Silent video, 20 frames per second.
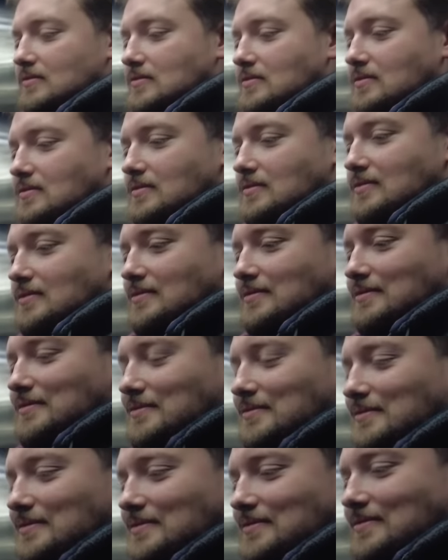Artık eve
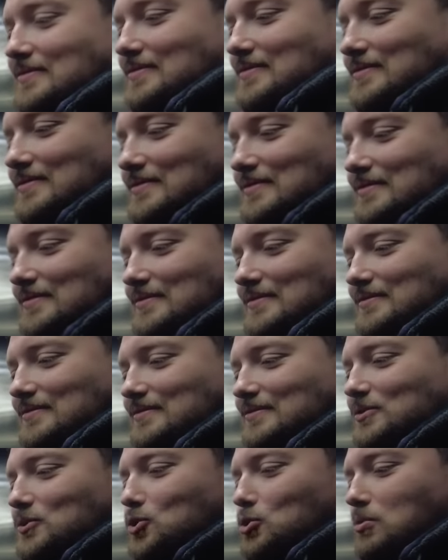gidip
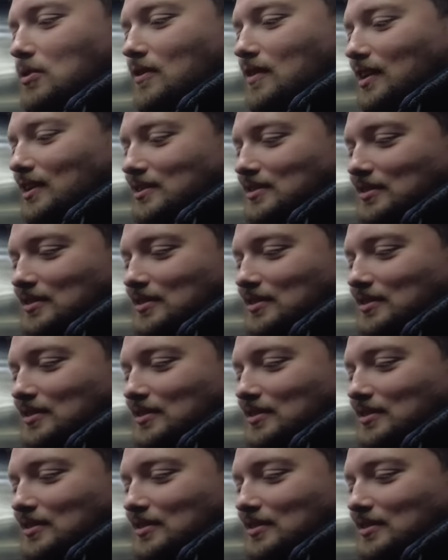uyuma vakti.